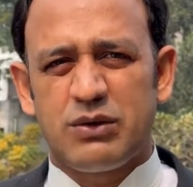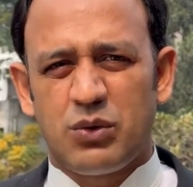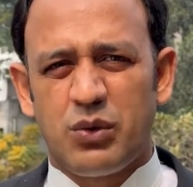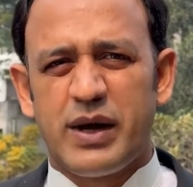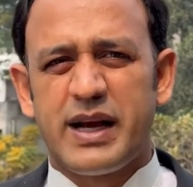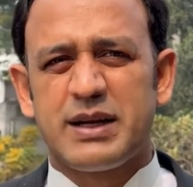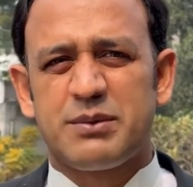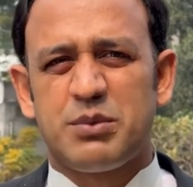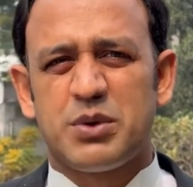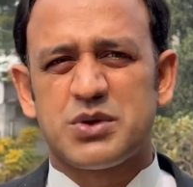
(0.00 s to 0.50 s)

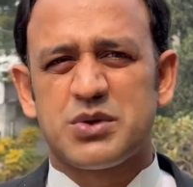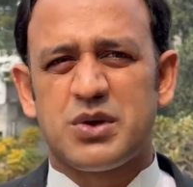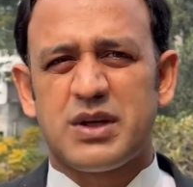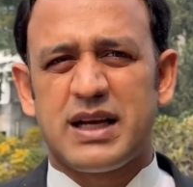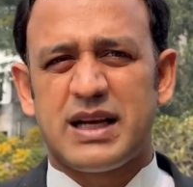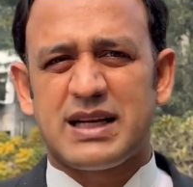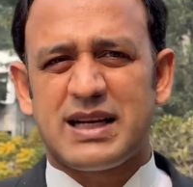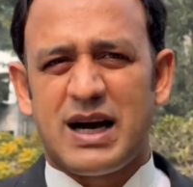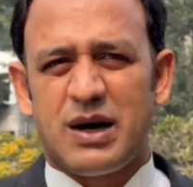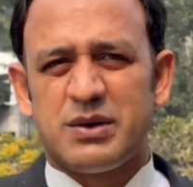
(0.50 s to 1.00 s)
কয়েক
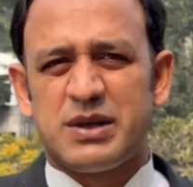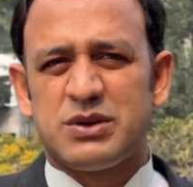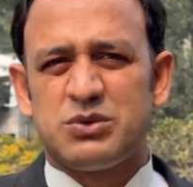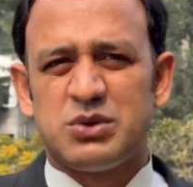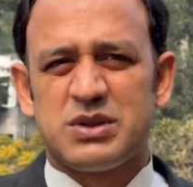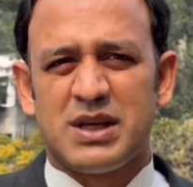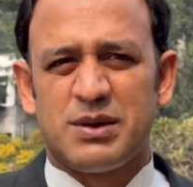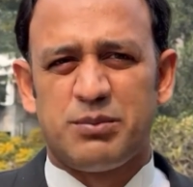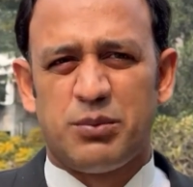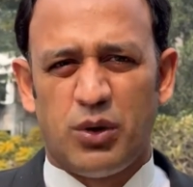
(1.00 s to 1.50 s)
বছরে কাউরে
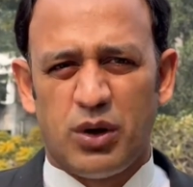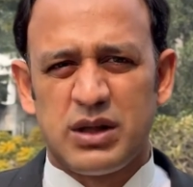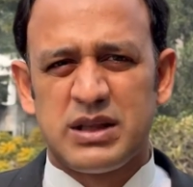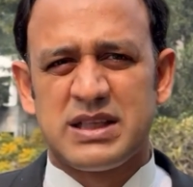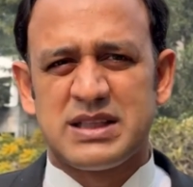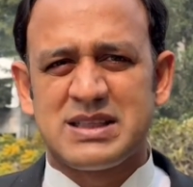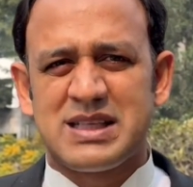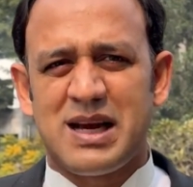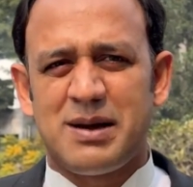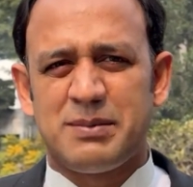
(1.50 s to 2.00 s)
দুইটা বল
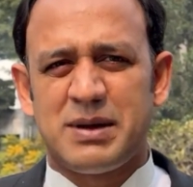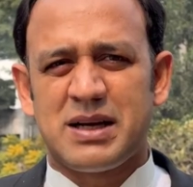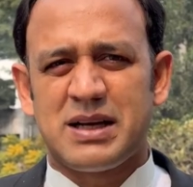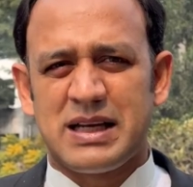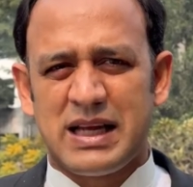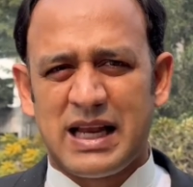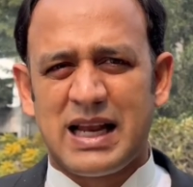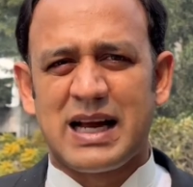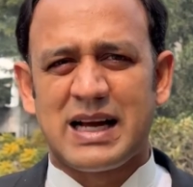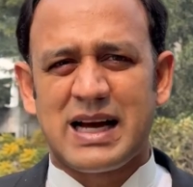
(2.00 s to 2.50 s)
দিছে আমার
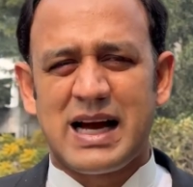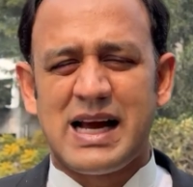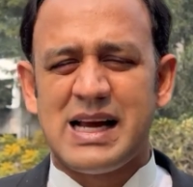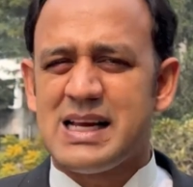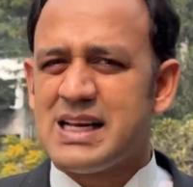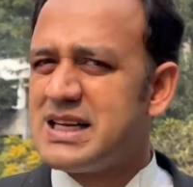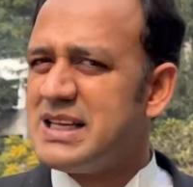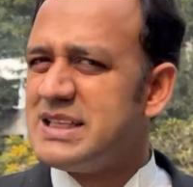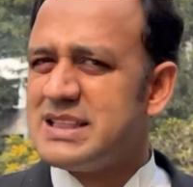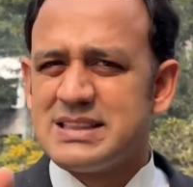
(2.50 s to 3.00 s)
এলাকায়
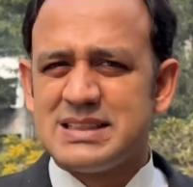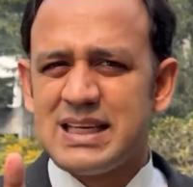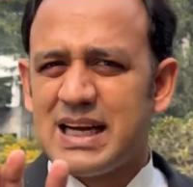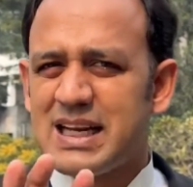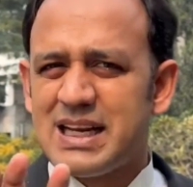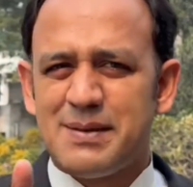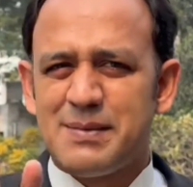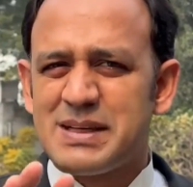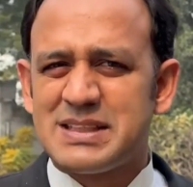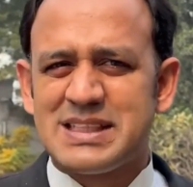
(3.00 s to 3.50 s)

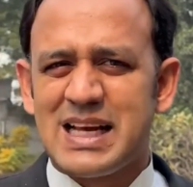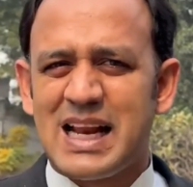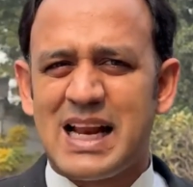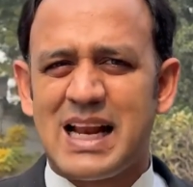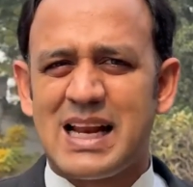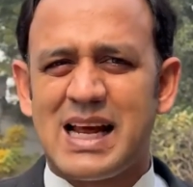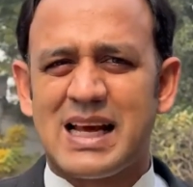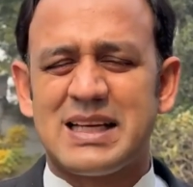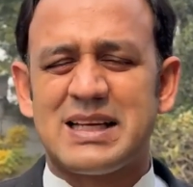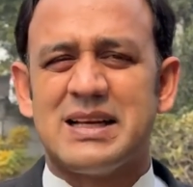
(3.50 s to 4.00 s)
যেখানে আমার
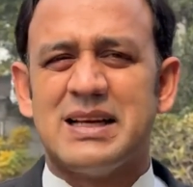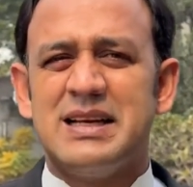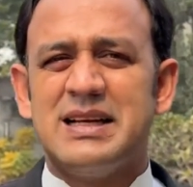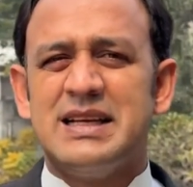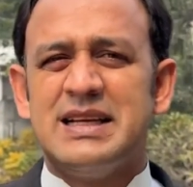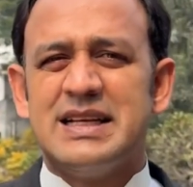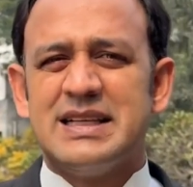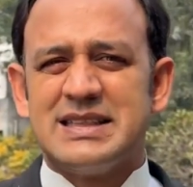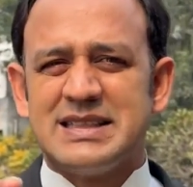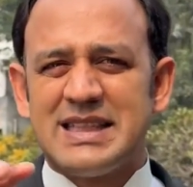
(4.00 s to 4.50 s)
জানা নাই
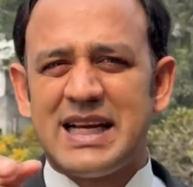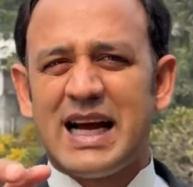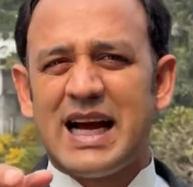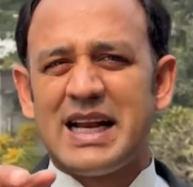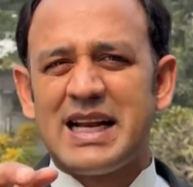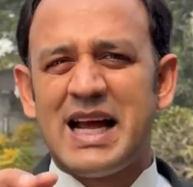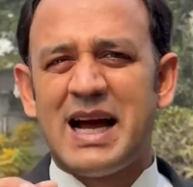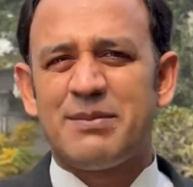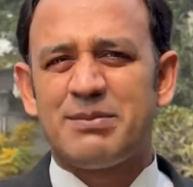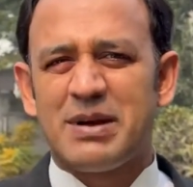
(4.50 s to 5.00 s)

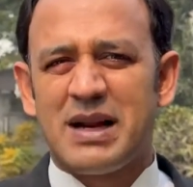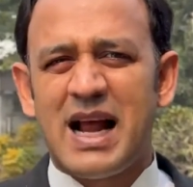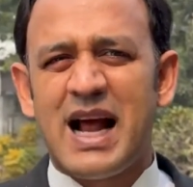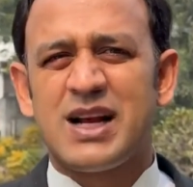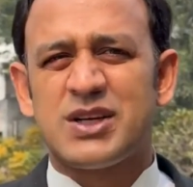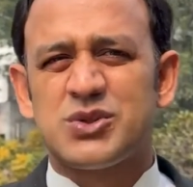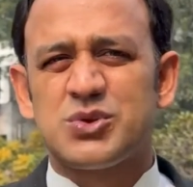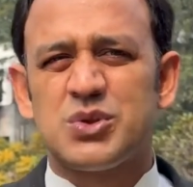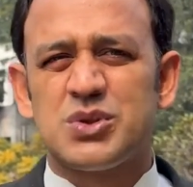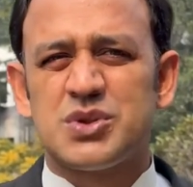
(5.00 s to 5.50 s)
যেখানে আপনারা
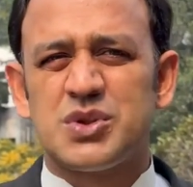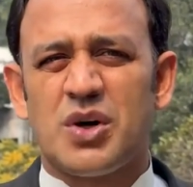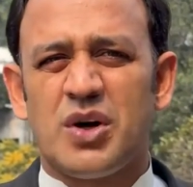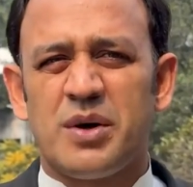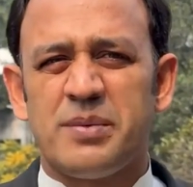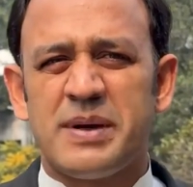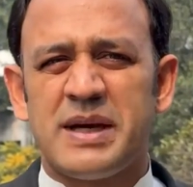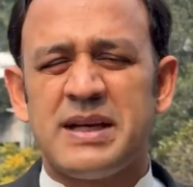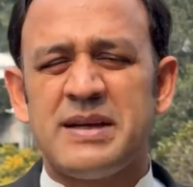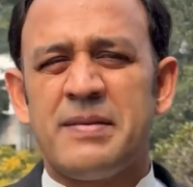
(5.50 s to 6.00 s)
আশ্চর্য
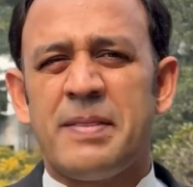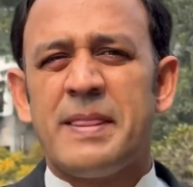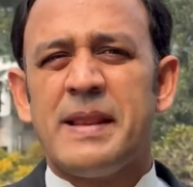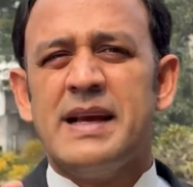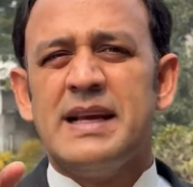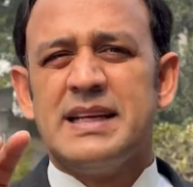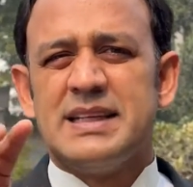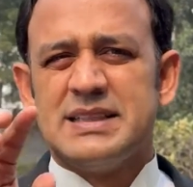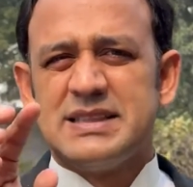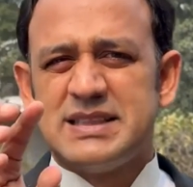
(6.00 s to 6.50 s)
হবেন
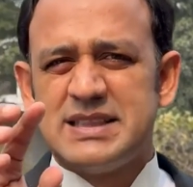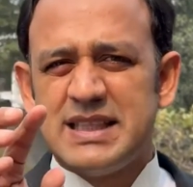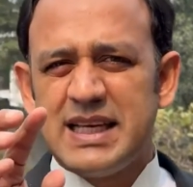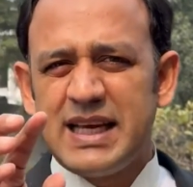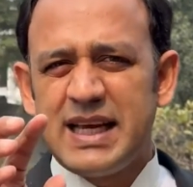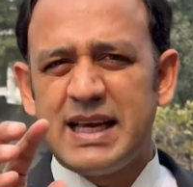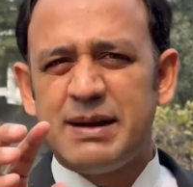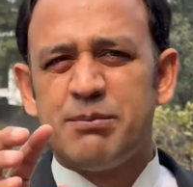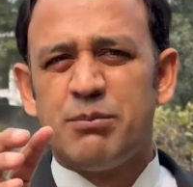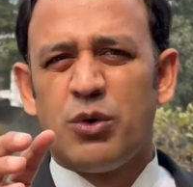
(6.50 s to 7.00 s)

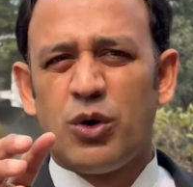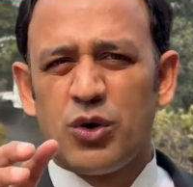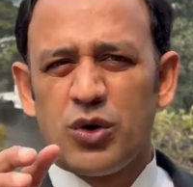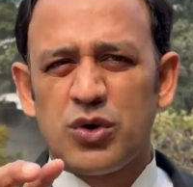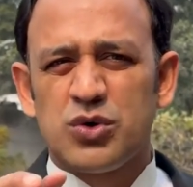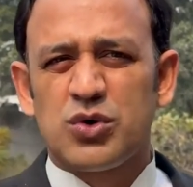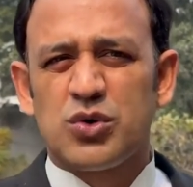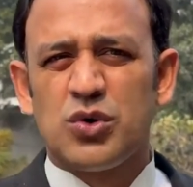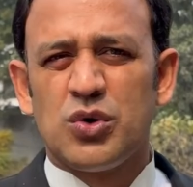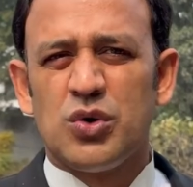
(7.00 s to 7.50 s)
যে
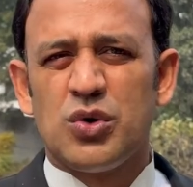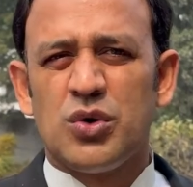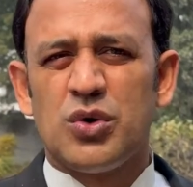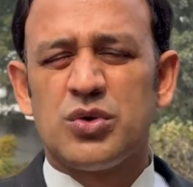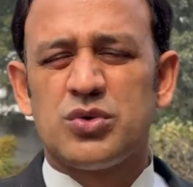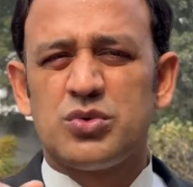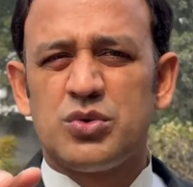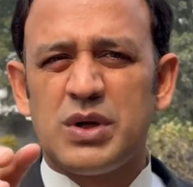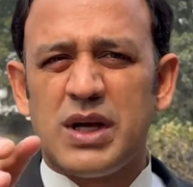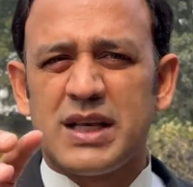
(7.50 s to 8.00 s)
মরক্কো
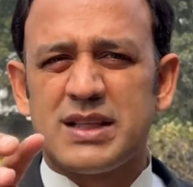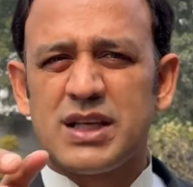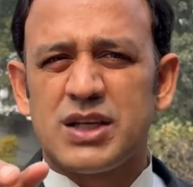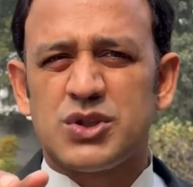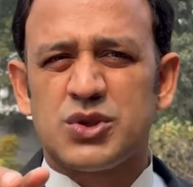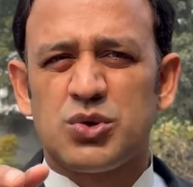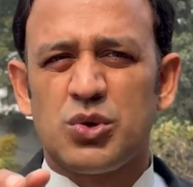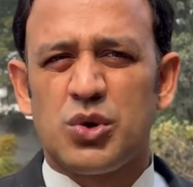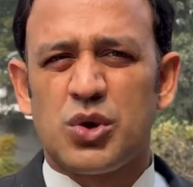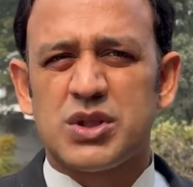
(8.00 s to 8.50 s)
দুই
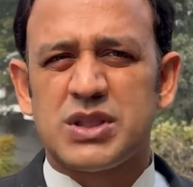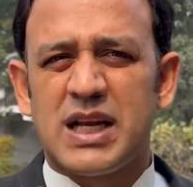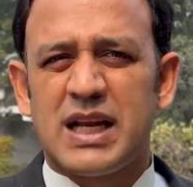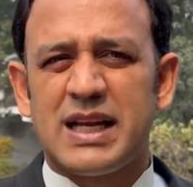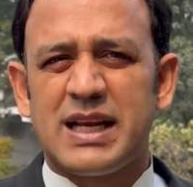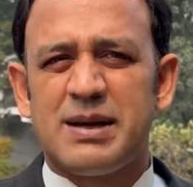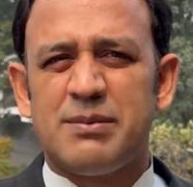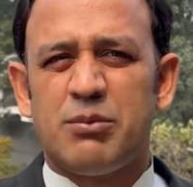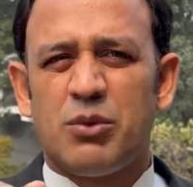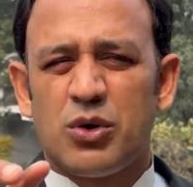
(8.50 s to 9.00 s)

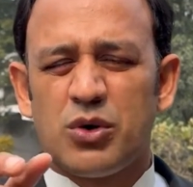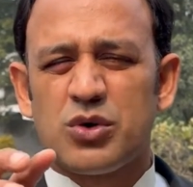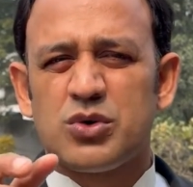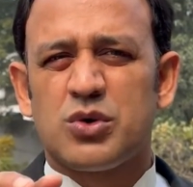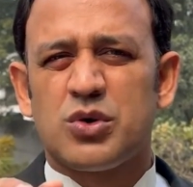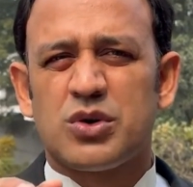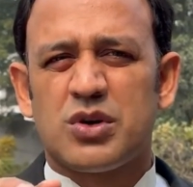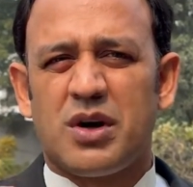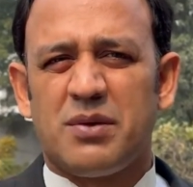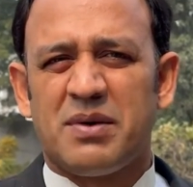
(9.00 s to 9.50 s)
সালে
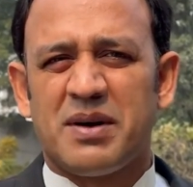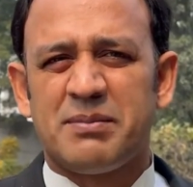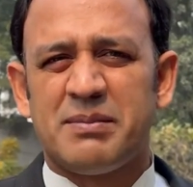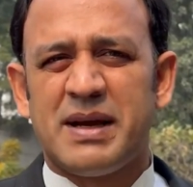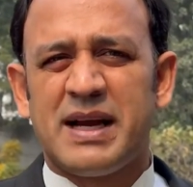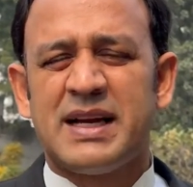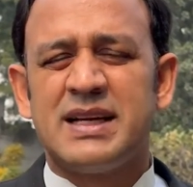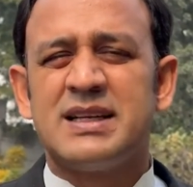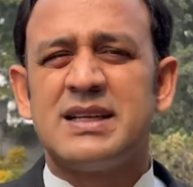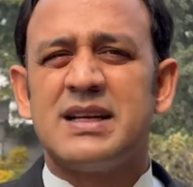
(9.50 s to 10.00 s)
মরক্কোর
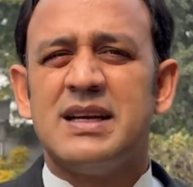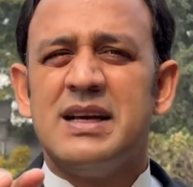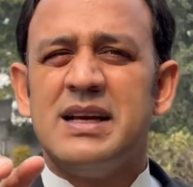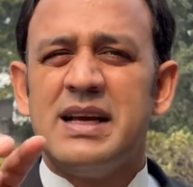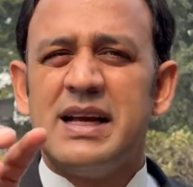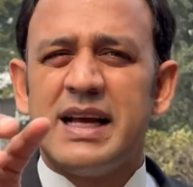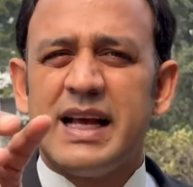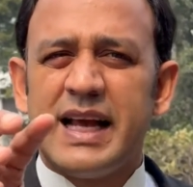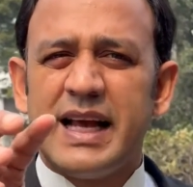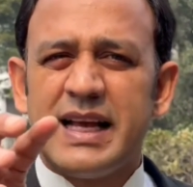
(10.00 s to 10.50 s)
গভর্নমেন্ট
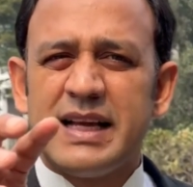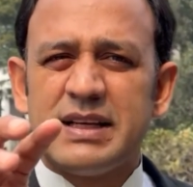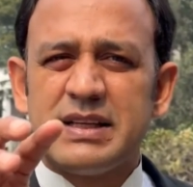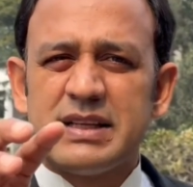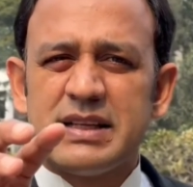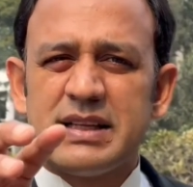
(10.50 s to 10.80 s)
এই